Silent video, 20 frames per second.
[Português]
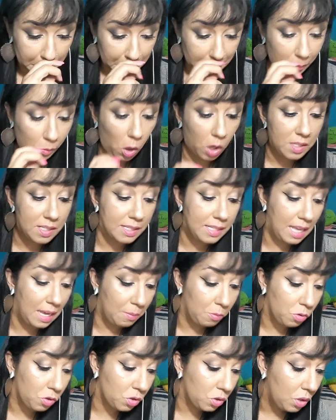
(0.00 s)
nós
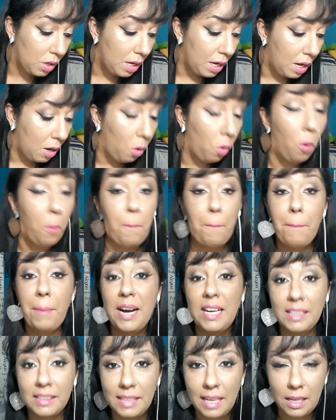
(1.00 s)
temos o
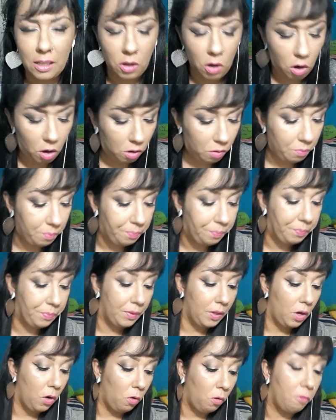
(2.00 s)
pantenol,
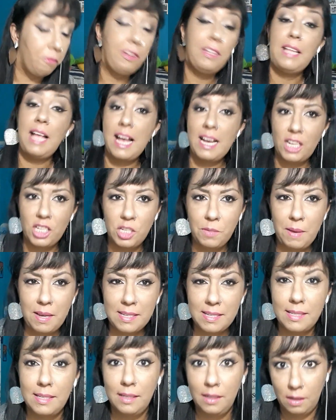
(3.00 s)
o vinagre de
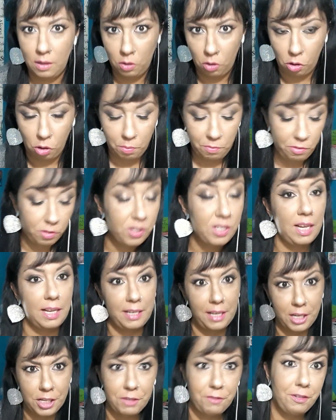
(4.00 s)
maçã, óbvio, se é a
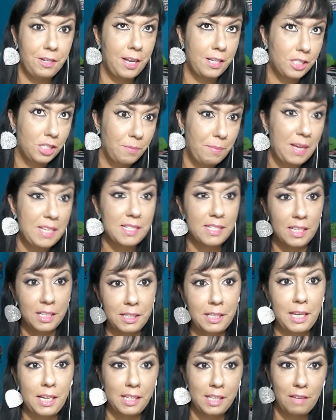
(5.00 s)
linha de vinagre de maçã
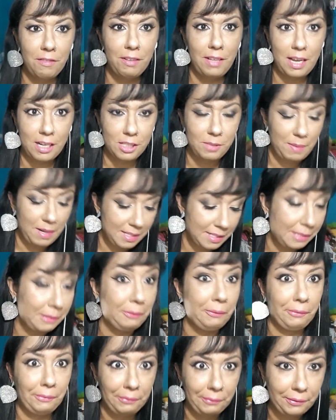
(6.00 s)
tem que ter vinagre de maçã,
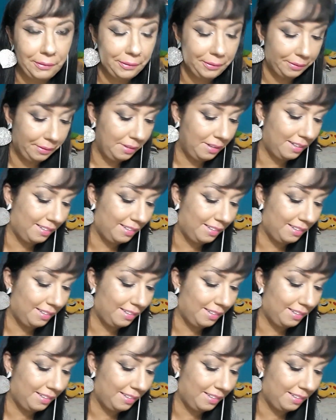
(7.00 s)
Duh.